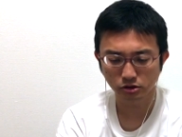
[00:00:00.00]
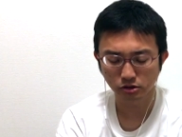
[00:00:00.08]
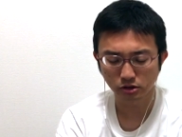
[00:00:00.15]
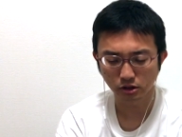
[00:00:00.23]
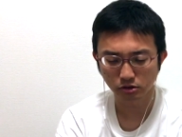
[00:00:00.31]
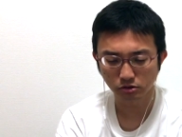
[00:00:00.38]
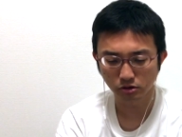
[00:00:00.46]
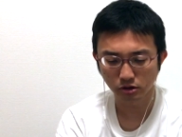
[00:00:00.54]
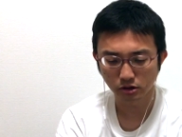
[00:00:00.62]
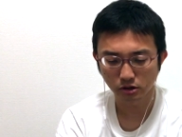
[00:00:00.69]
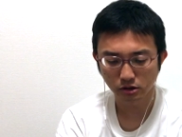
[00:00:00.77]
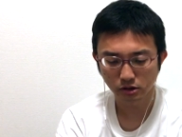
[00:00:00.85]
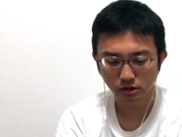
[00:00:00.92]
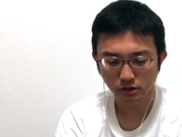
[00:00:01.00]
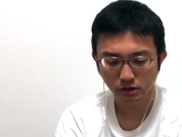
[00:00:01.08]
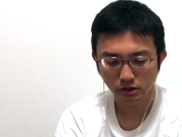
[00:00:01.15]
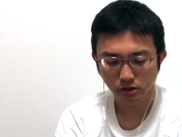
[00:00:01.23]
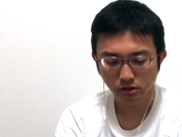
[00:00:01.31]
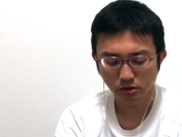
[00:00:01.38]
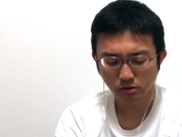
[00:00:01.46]
作っていくと。
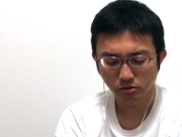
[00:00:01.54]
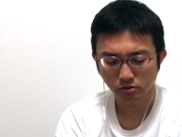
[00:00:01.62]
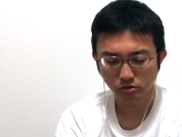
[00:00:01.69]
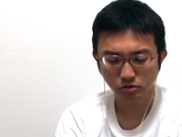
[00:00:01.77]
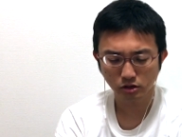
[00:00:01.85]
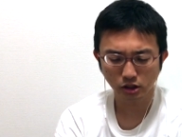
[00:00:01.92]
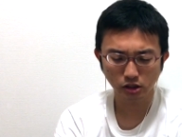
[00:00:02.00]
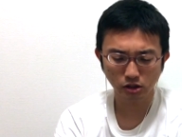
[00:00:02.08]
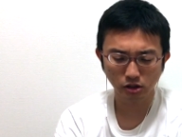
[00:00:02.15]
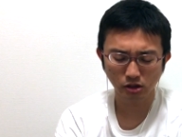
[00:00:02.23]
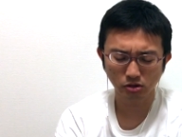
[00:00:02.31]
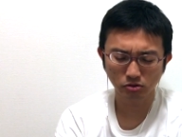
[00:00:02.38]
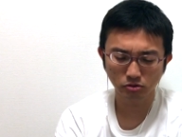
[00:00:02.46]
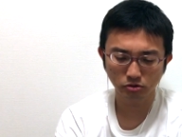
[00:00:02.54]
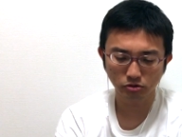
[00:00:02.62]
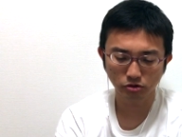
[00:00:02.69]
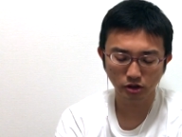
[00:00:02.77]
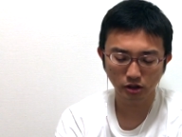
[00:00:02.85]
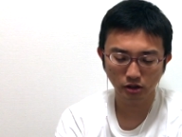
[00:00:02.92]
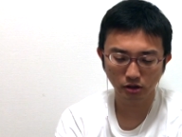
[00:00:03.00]
6 8金4
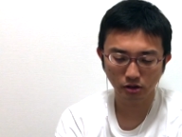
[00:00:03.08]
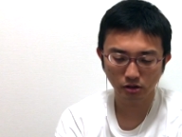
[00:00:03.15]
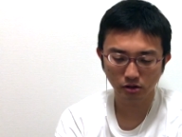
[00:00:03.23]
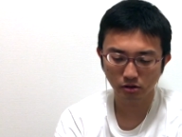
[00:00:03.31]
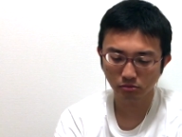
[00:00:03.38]
6銀